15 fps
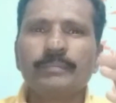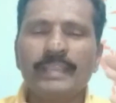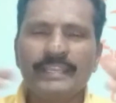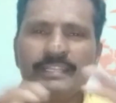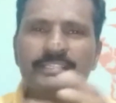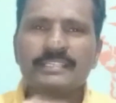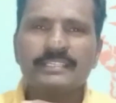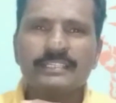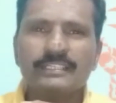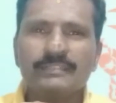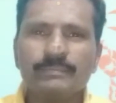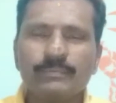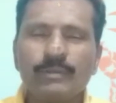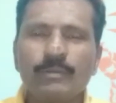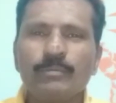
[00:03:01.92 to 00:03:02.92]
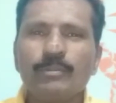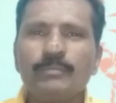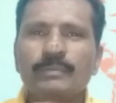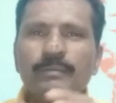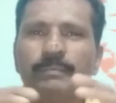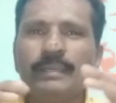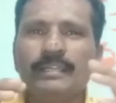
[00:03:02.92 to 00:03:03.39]
फाइनेंशियल के
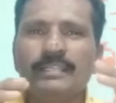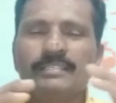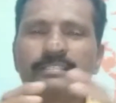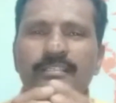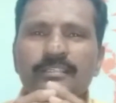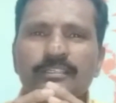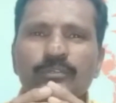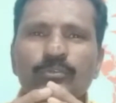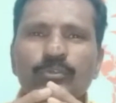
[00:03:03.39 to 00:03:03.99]
प्रॉब्लम या फाइनेंशियल की